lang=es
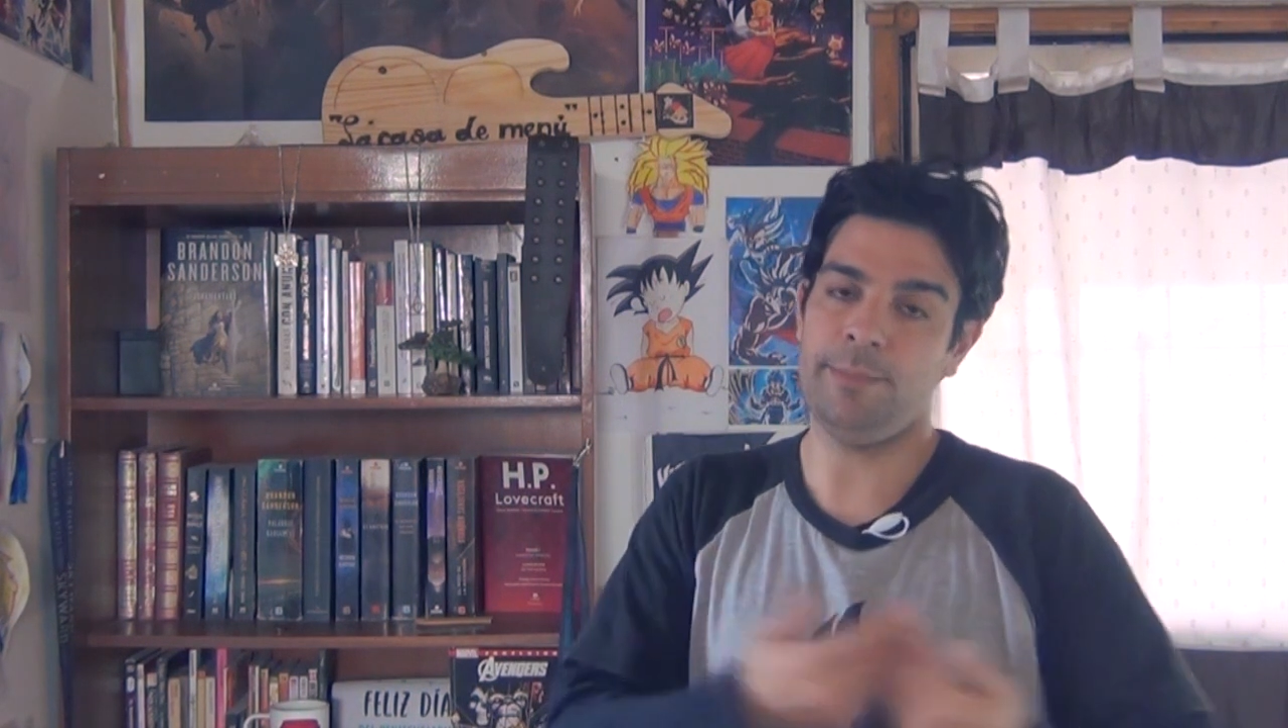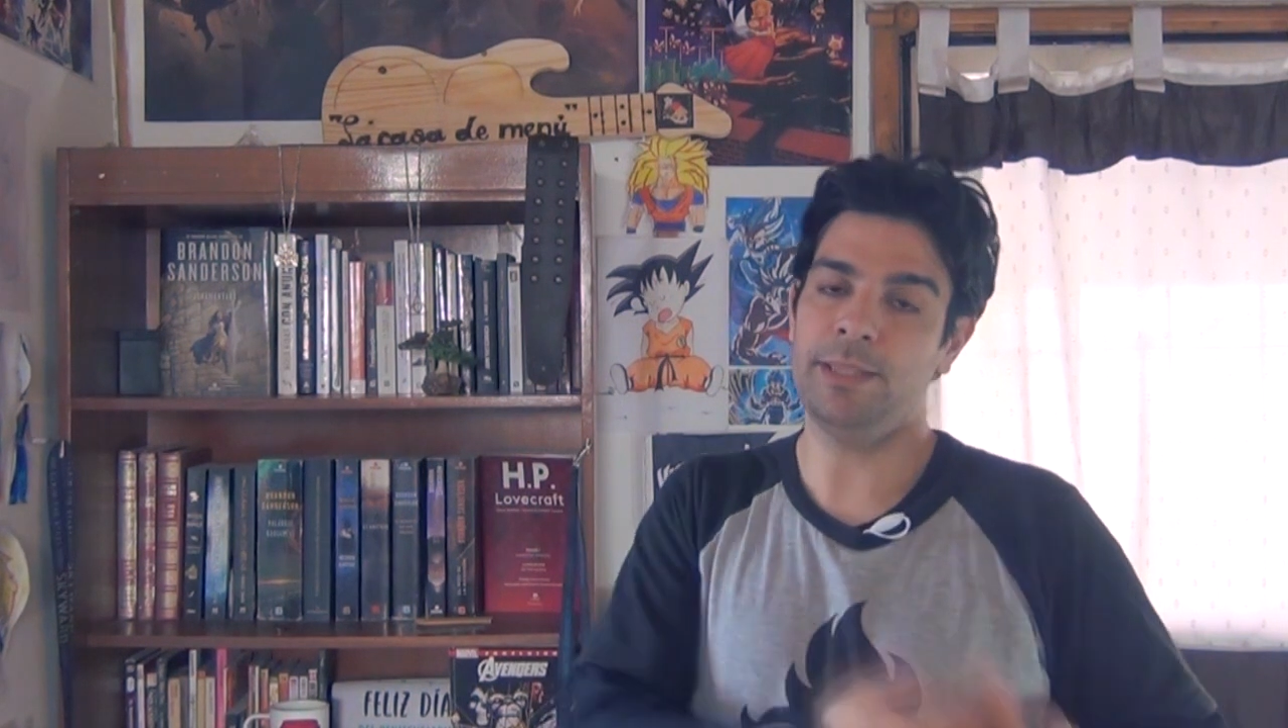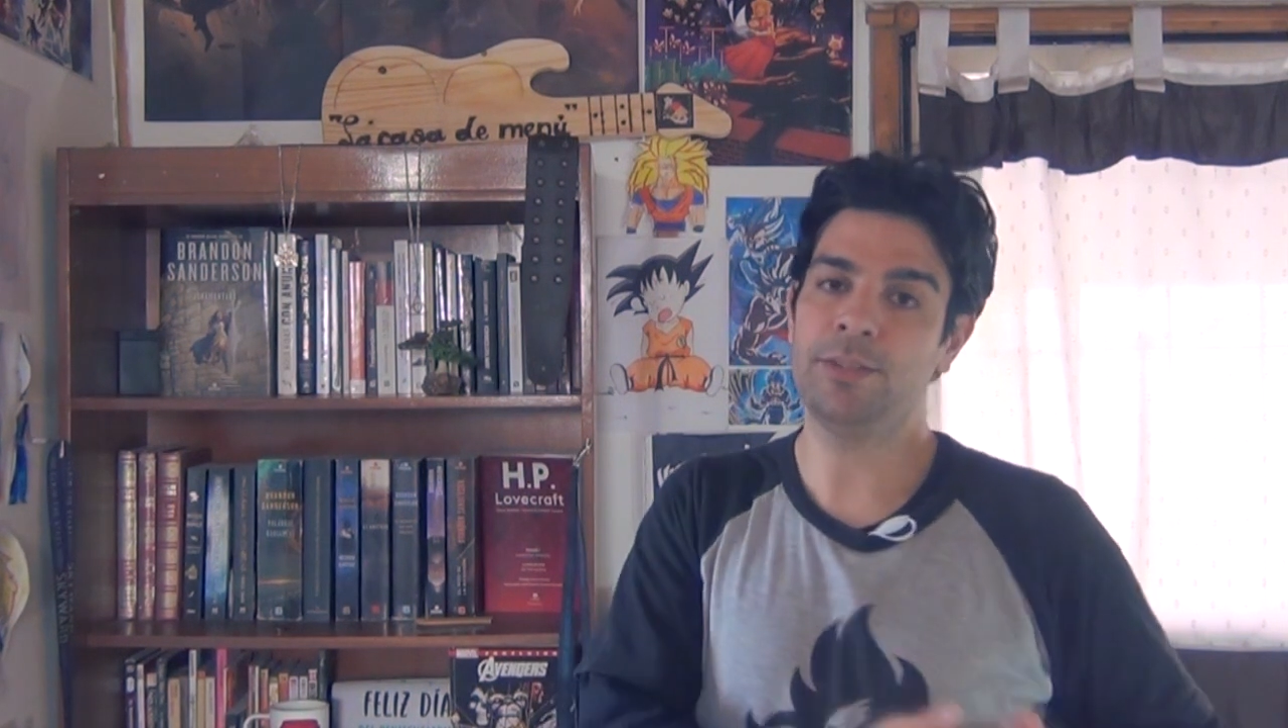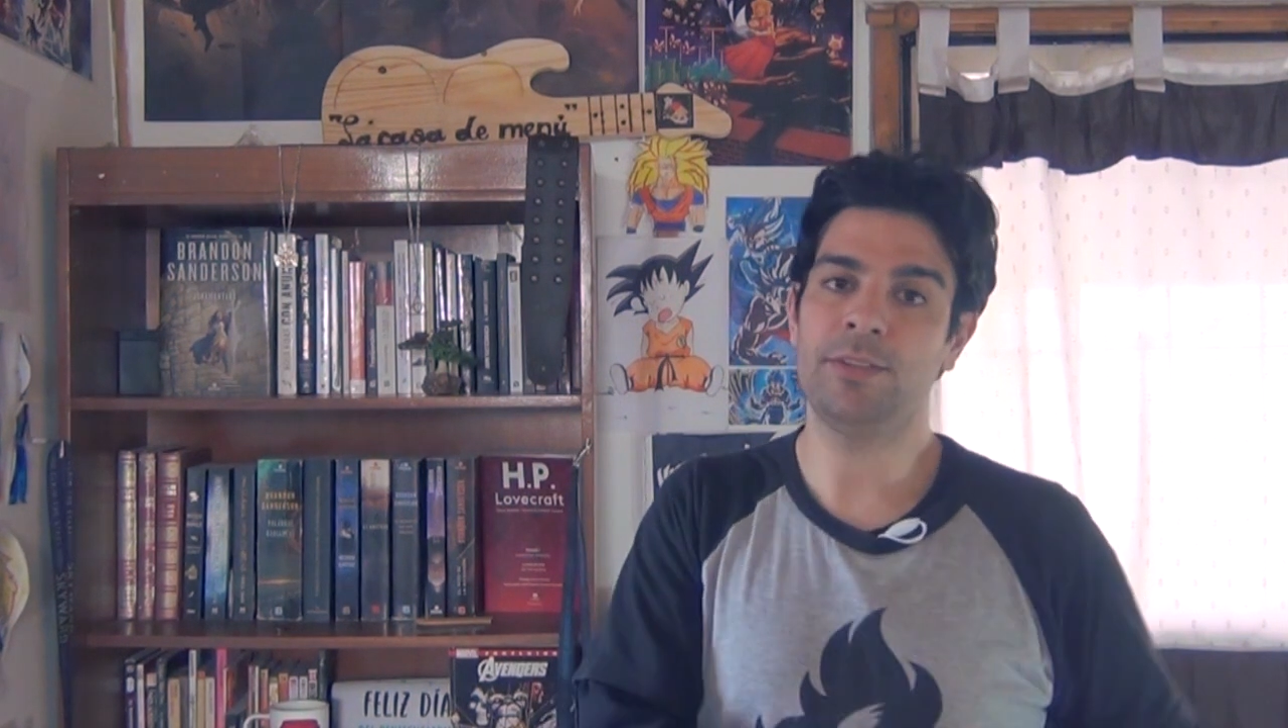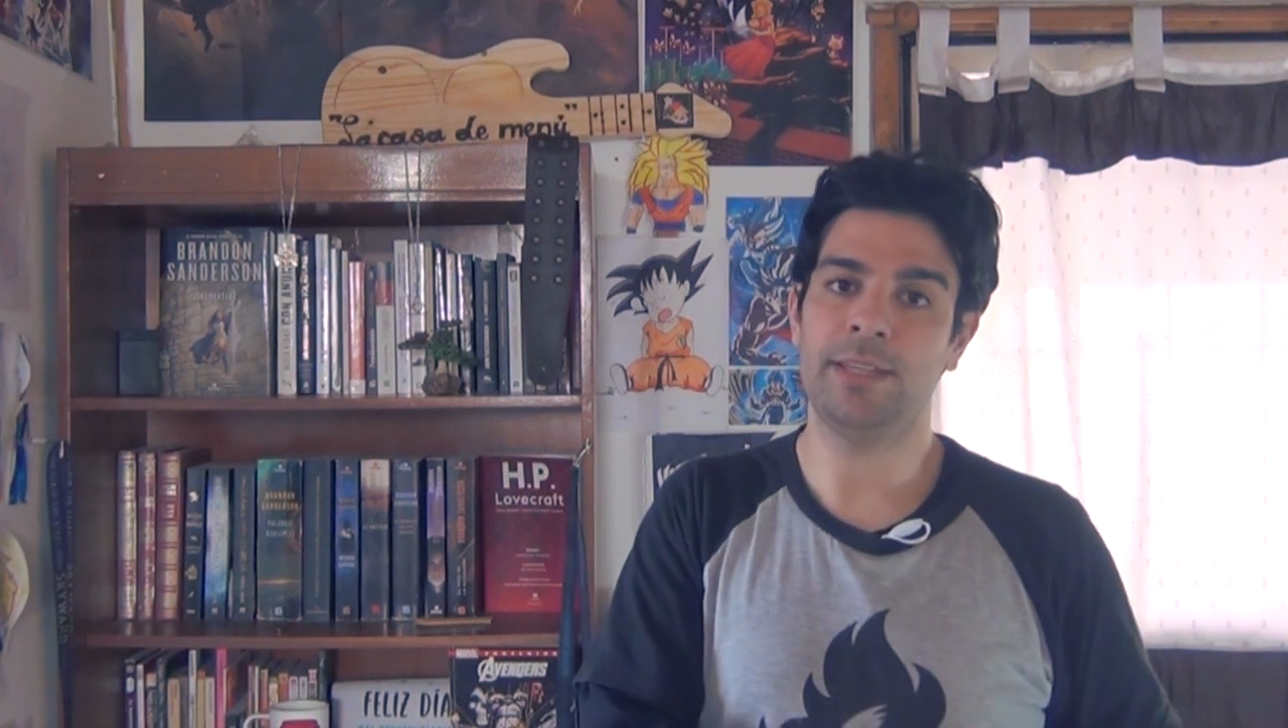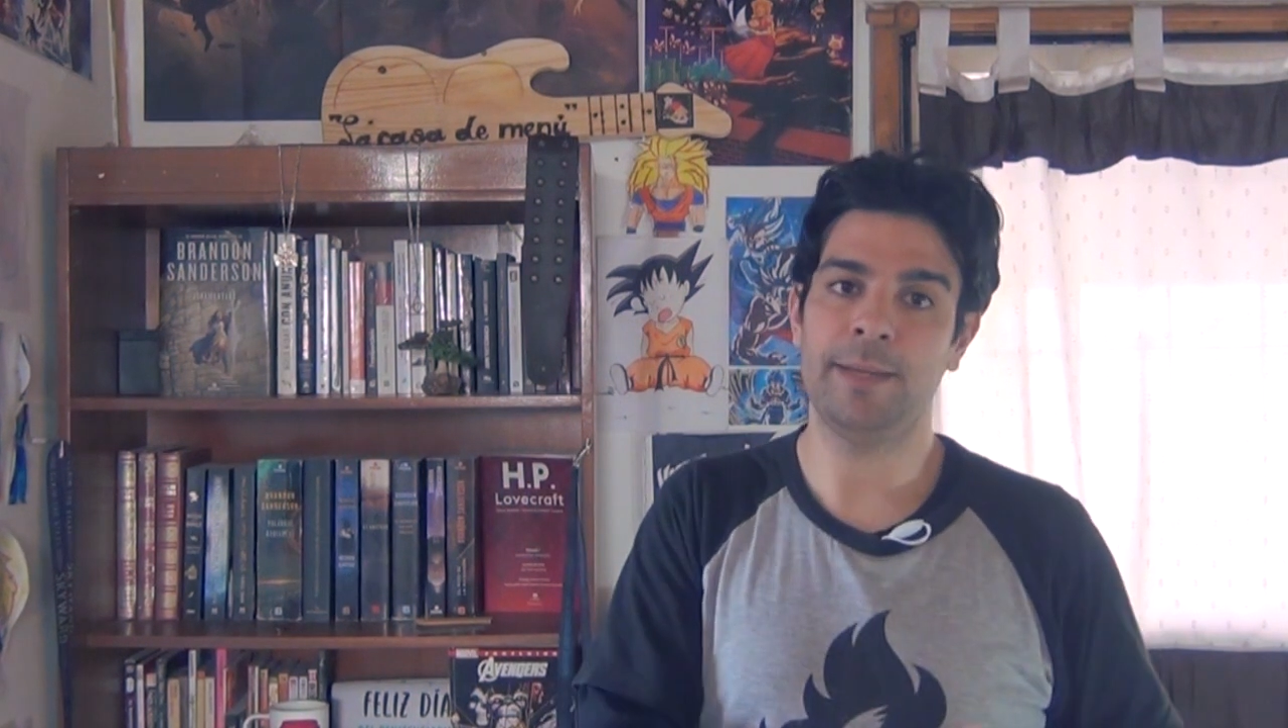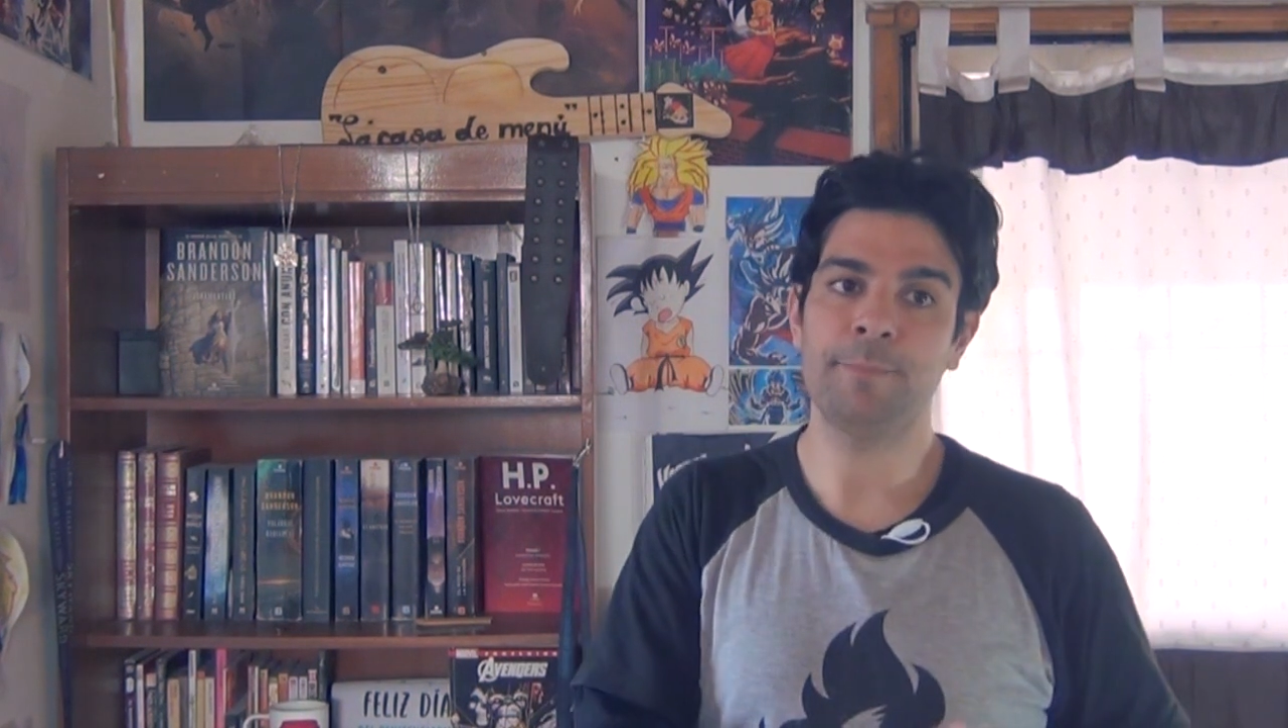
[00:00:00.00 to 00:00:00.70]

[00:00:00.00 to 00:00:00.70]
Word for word: detrimento